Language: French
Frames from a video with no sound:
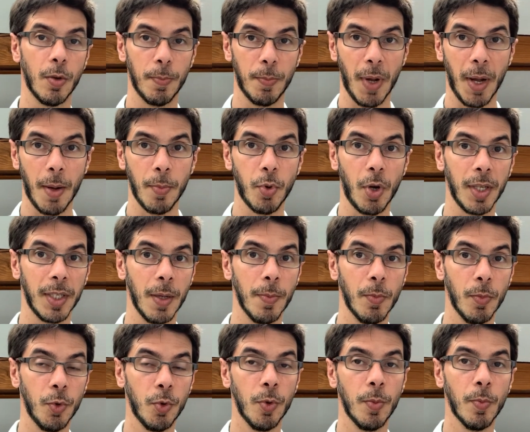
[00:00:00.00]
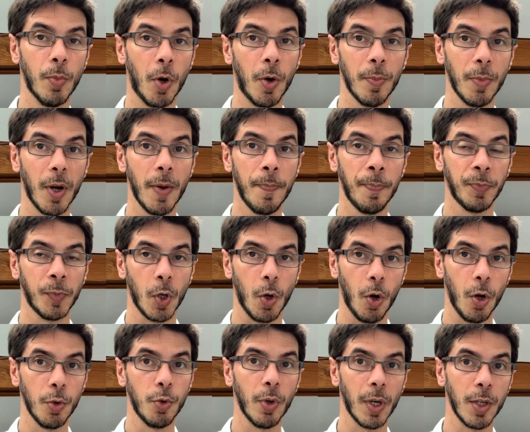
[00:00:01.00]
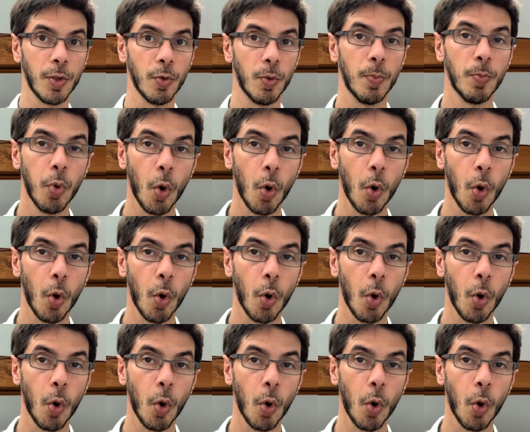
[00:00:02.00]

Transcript: par rapport à des membres hors du réseau.